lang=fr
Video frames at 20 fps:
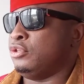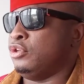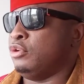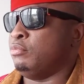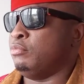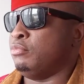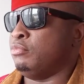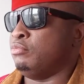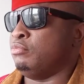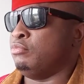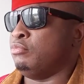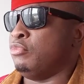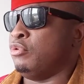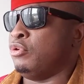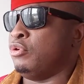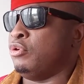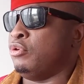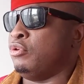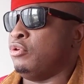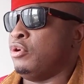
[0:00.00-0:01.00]
de
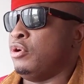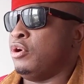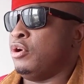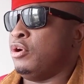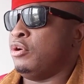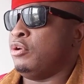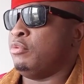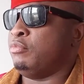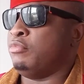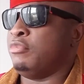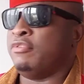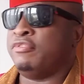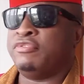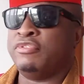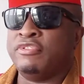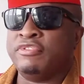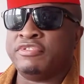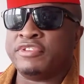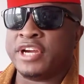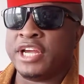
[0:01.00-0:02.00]
mon, mon
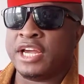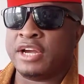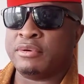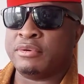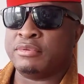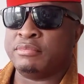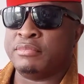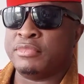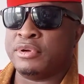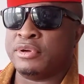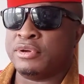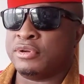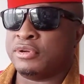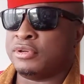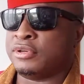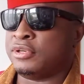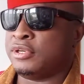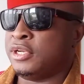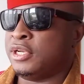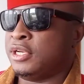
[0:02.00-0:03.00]
feu frère,
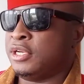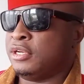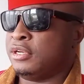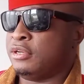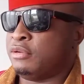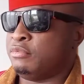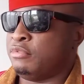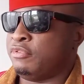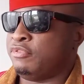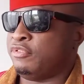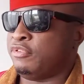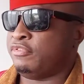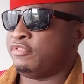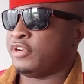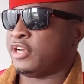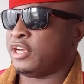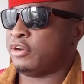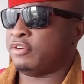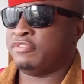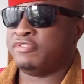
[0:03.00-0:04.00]
mon, feu
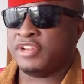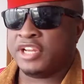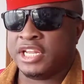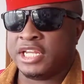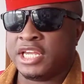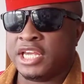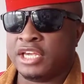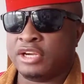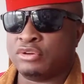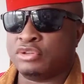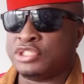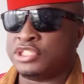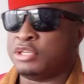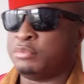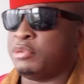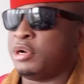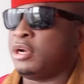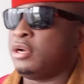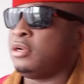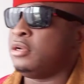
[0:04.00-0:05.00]
frère Filingue
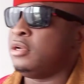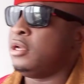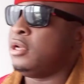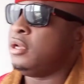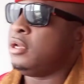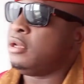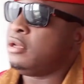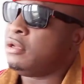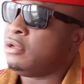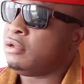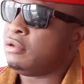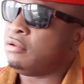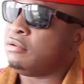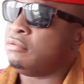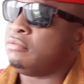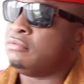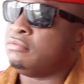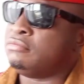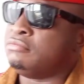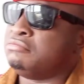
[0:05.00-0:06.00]
Hiroshima.
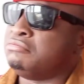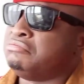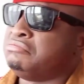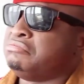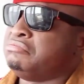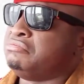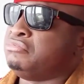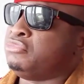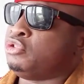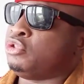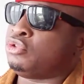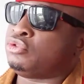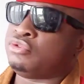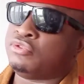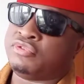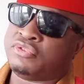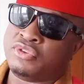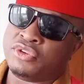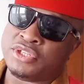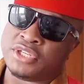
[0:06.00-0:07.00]
Je
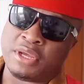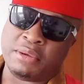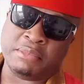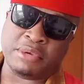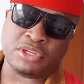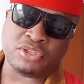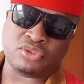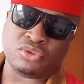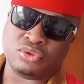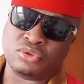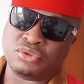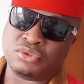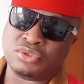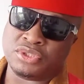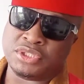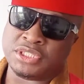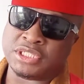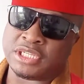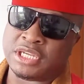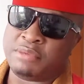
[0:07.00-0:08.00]
trouve que c'est un
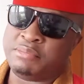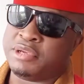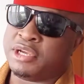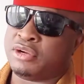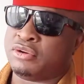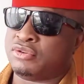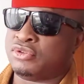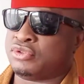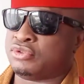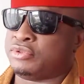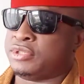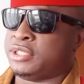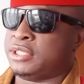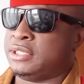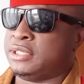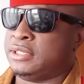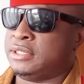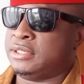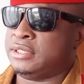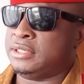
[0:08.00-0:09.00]
mensonge très bien
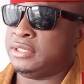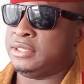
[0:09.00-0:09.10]
construit.